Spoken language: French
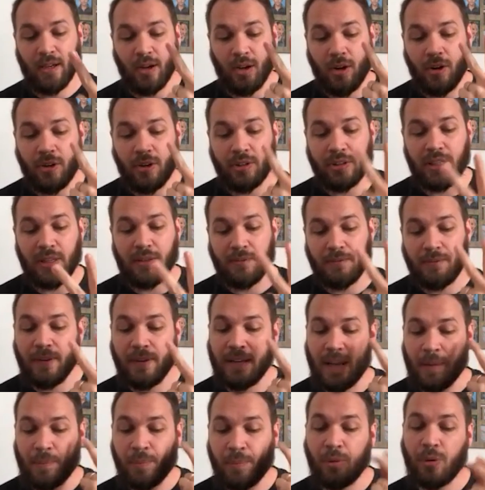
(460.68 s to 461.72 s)
En effet,
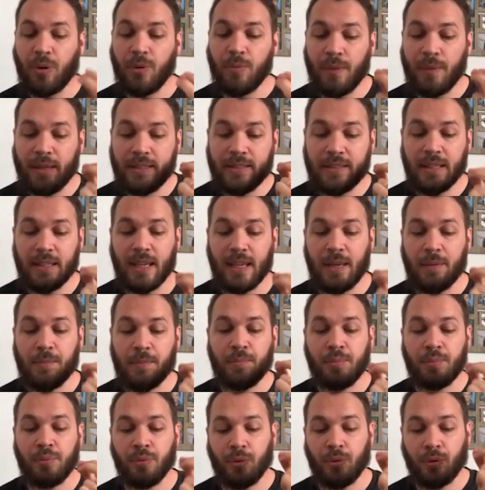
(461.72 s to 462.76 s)
la promesse est
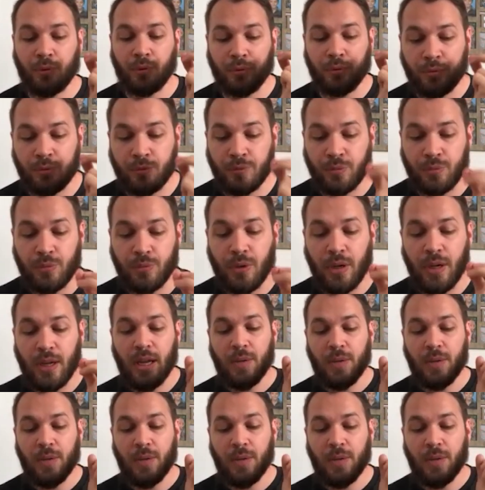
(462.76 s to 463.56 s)
pour vous,